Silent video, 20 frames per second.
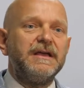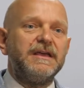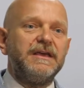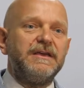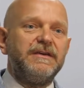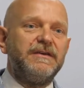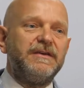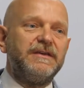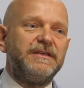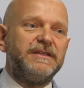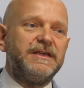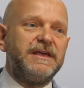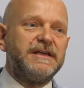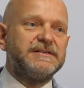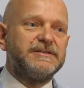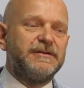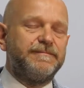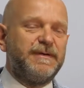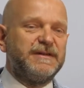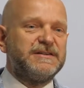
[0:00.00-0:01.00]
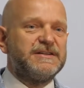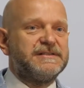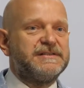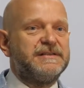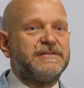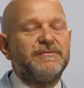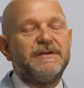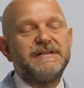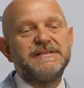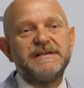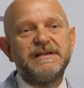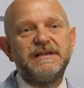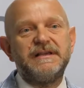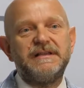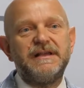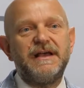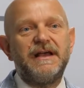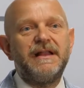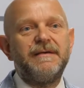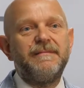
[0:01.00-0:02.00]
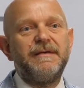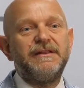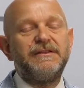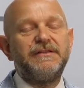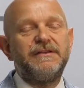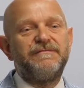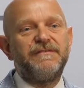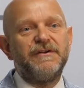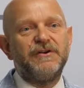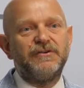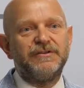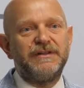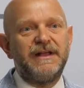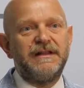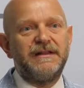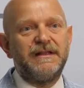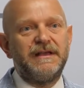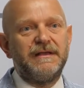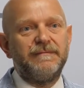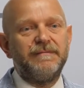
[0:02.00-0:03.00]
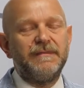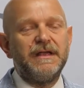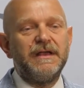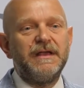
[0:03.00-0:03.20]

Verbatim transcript: i nie jest to pierwsza sytuacja, kiedy elementy wykonane